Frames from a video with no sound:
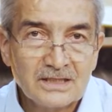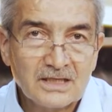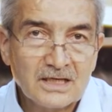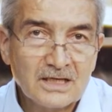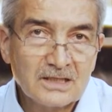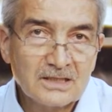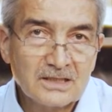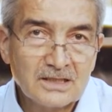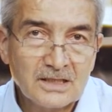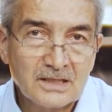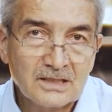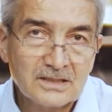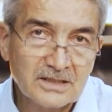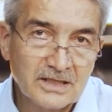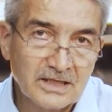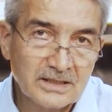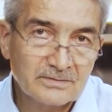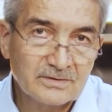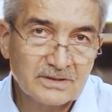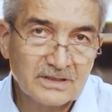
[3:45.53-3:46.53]
Allah
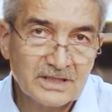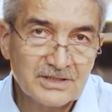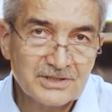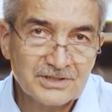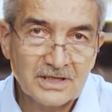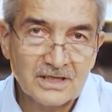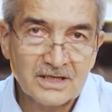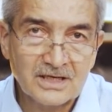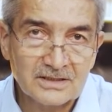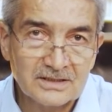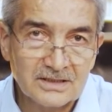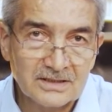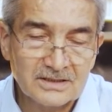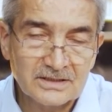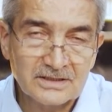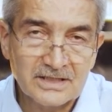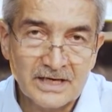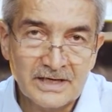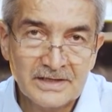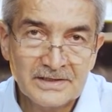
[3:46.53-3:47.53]
gaybı da
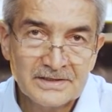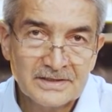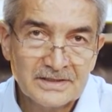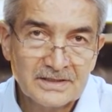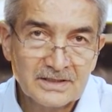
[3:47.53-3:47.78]
şehadeti de